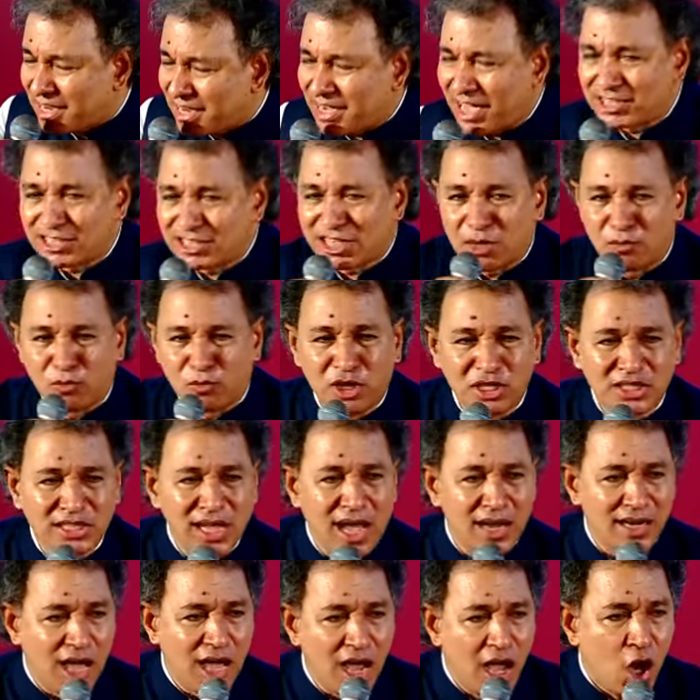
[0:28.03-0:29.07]
கத்தர்
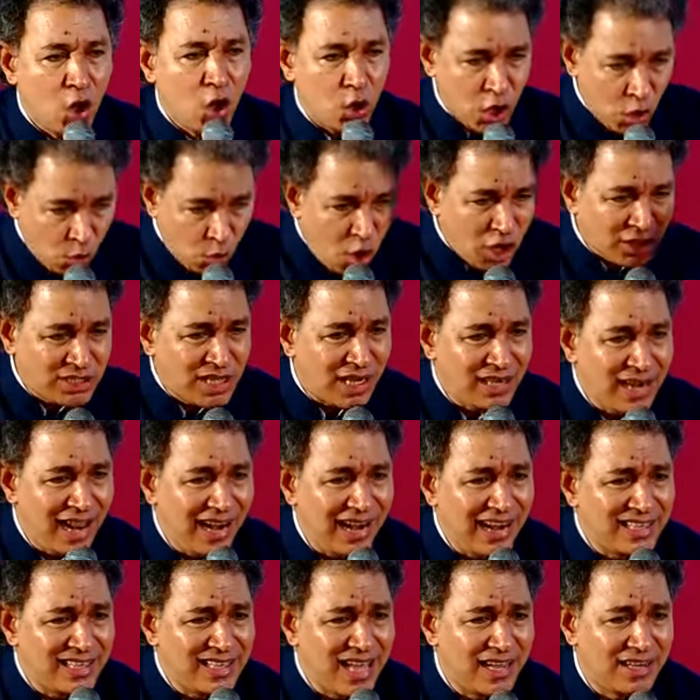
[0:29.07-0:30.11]
முடிச்சார்னா உங்கள் ஓட்டம்
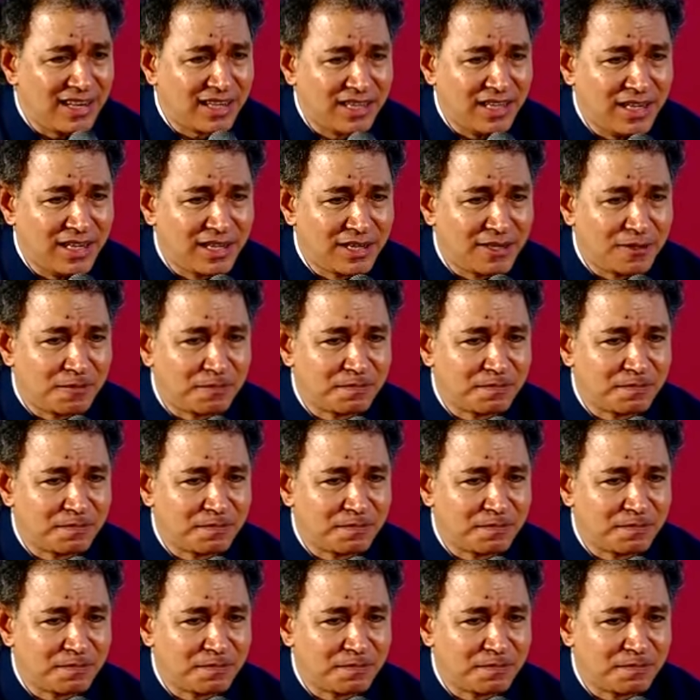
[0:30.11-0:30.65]
நல்லதாக இருக்கு